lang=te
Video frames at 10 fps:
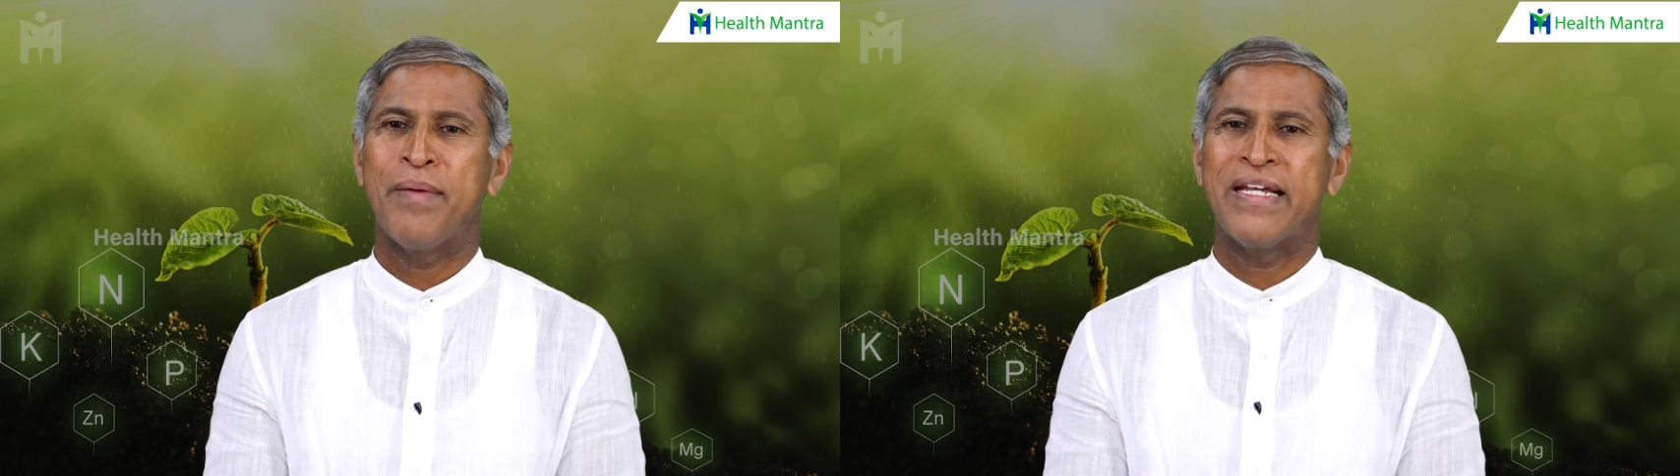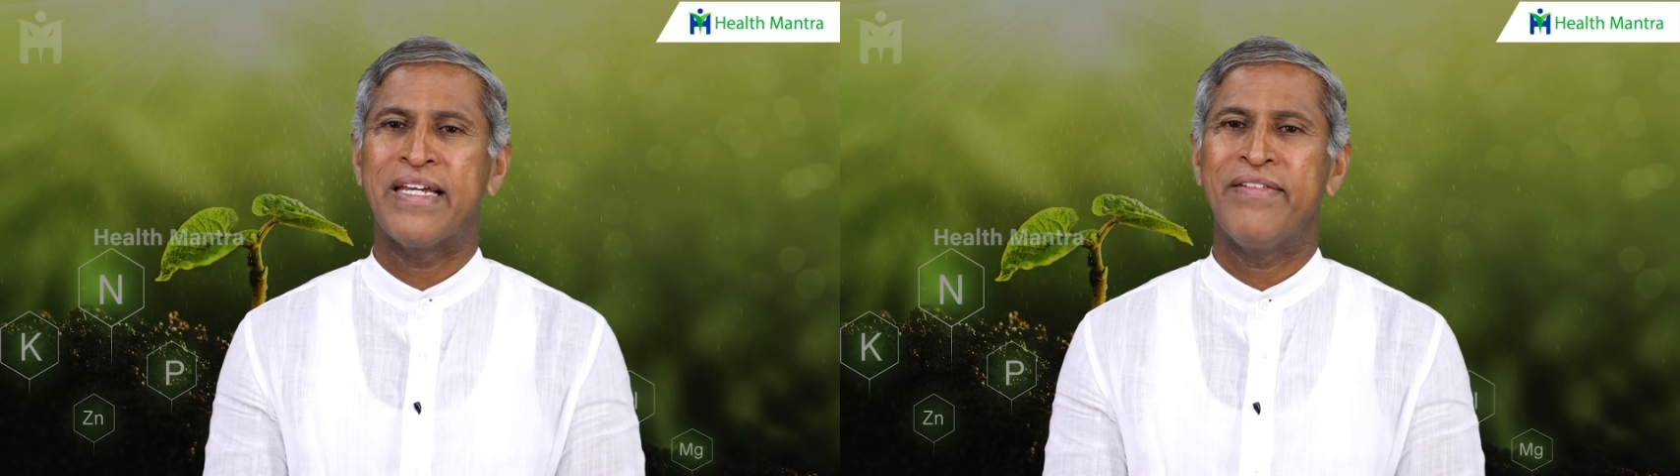
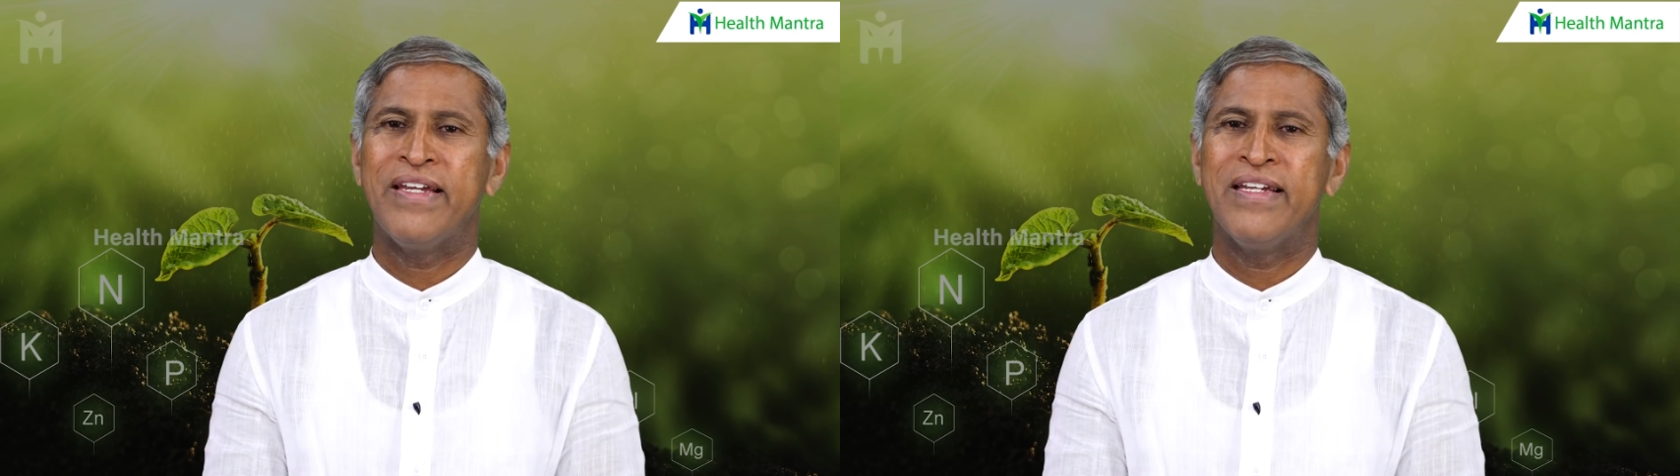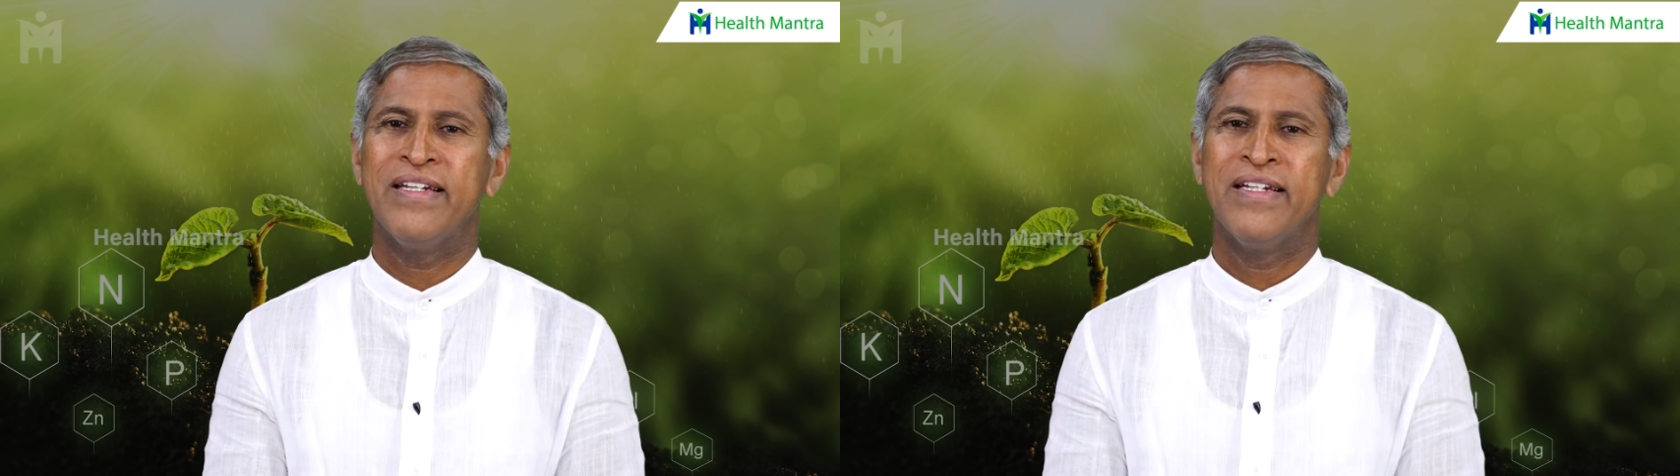మనకి ఇవి